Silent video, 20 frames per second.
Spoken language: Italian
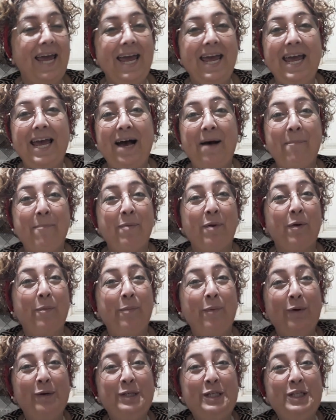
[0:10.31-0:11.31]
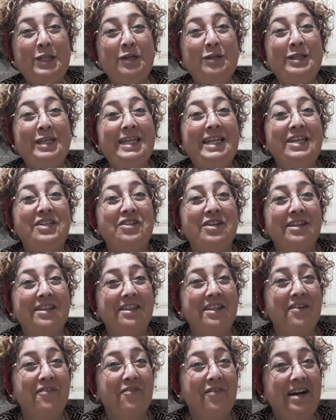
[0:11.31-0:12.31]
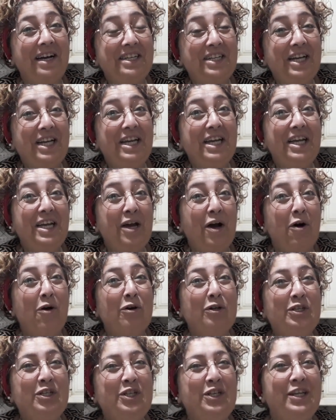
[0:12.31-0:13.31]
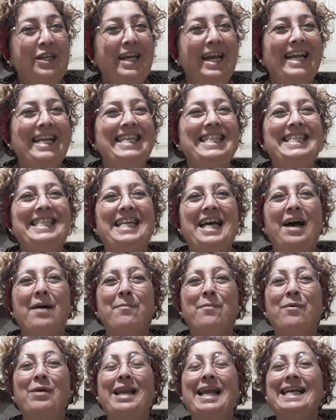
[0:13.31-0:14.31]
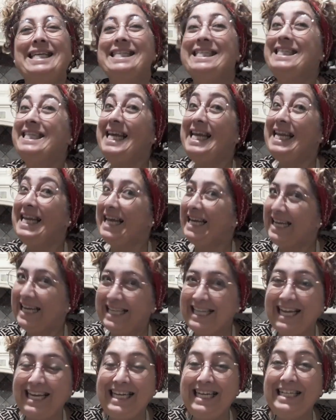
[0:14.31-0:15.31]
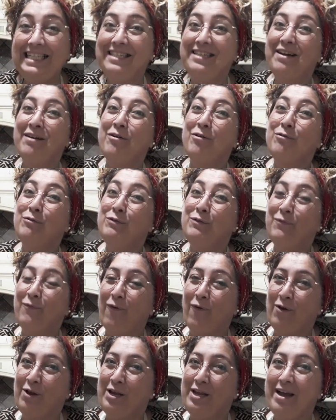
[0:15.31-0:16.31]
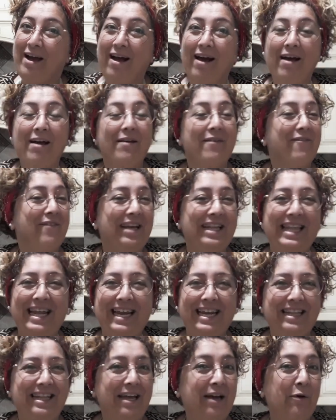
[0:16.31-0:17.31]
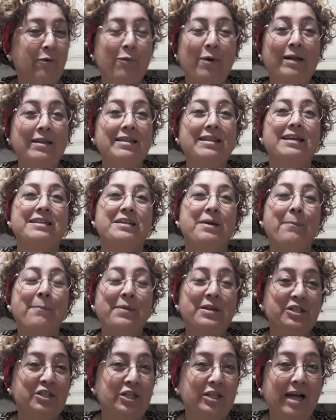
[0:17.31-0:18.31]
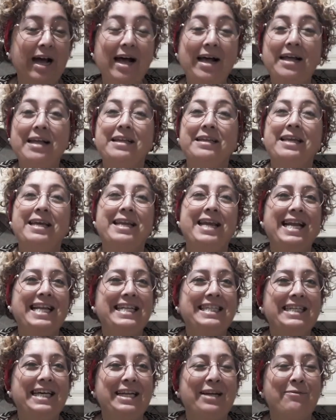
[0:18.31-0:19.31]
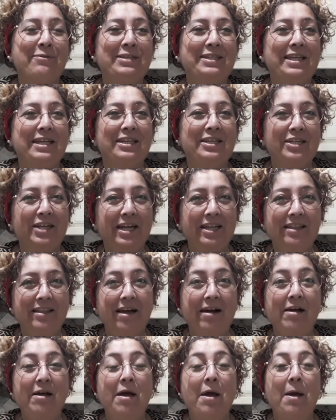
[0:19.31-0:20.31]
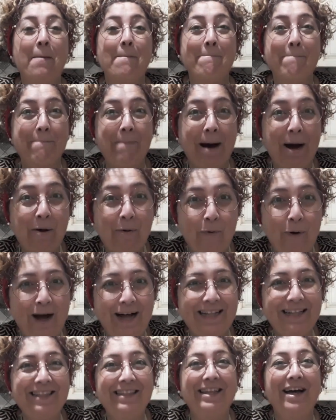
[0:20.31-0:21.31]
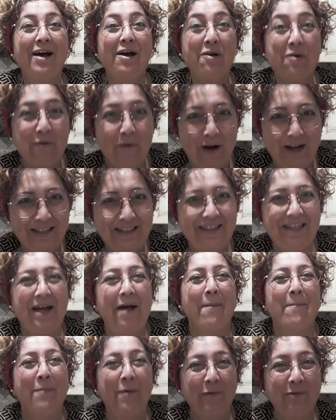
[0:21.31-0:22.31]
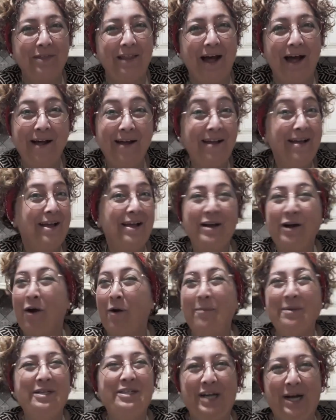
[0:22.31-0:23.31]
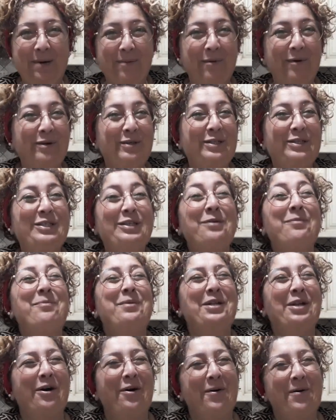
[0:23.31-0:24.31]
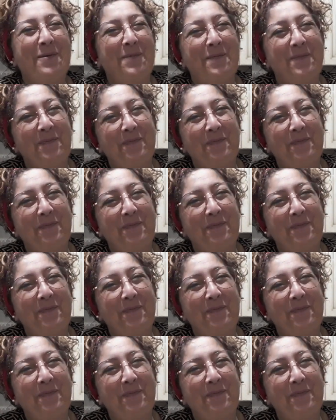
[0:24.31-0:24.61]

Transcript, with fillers: E a proposito di ricette facili, oggi realizziamo la stella natalizia con sfoglia. Vedrete quanta semplicità nel realizzare questa ricetta, ma quanta, quanta bontà. Cominciamo subito!